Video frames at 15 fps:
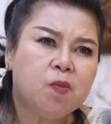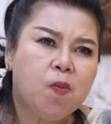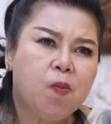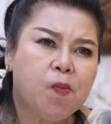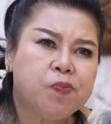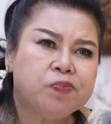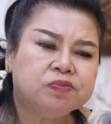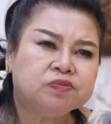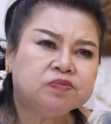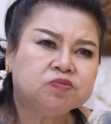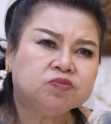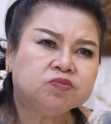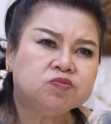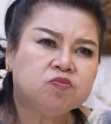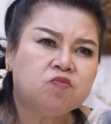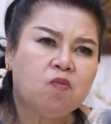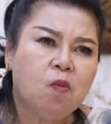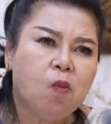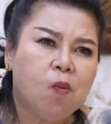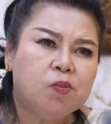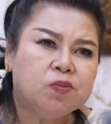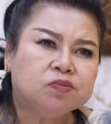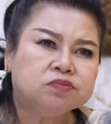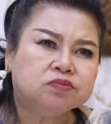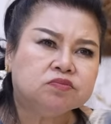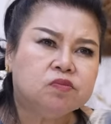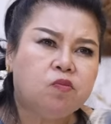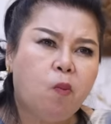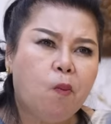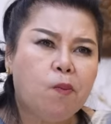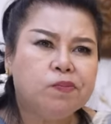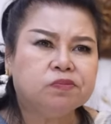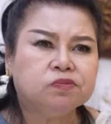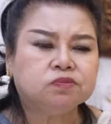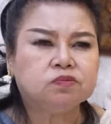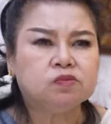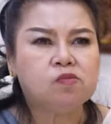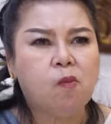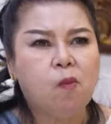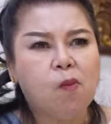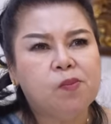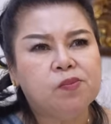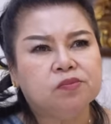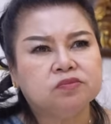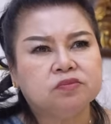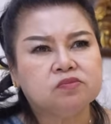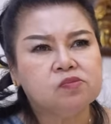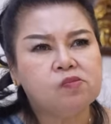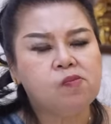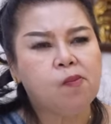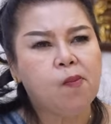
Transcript: วัสดีค่ะ ค่ะ วารินผู้สายค่ะ